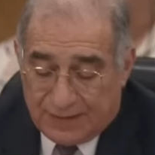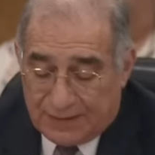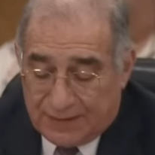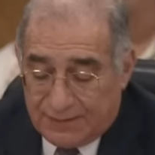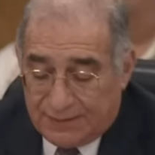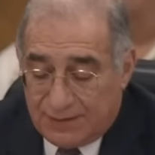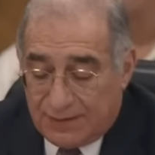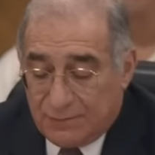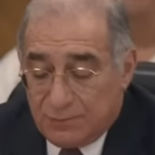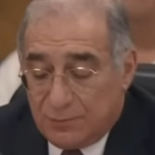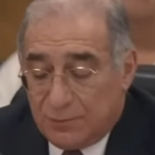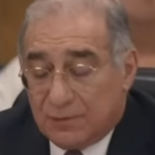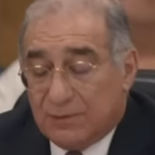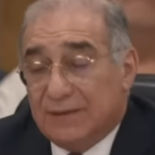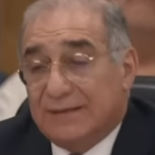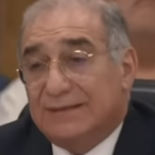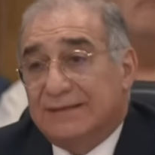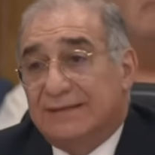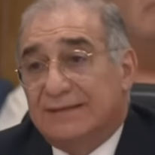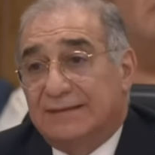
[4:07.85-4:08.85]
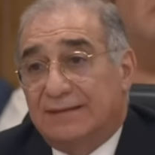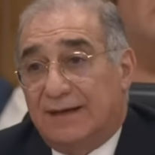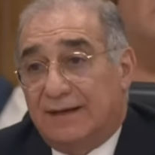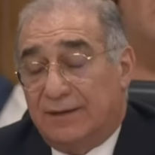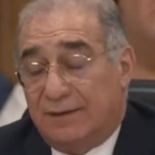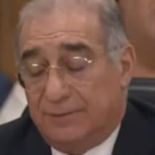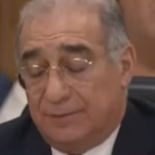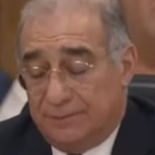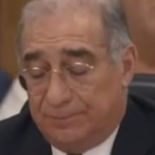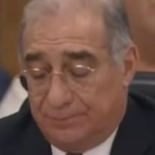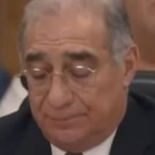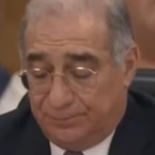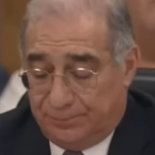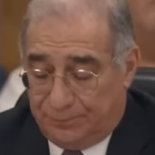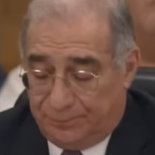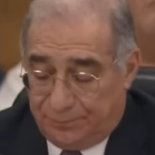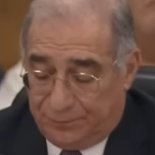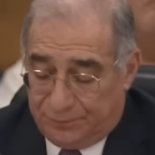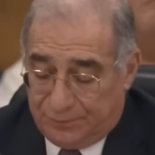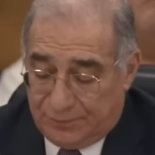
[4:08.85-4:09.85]
el tiempo necesario.
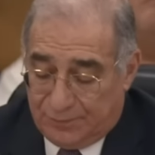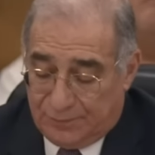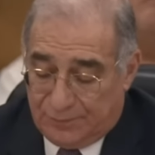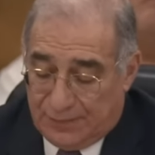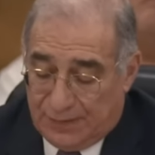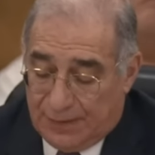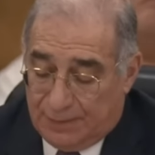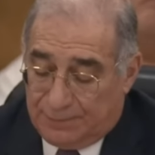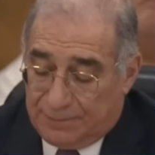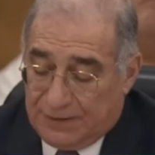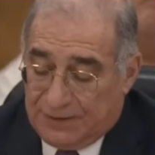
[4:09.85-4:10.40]
La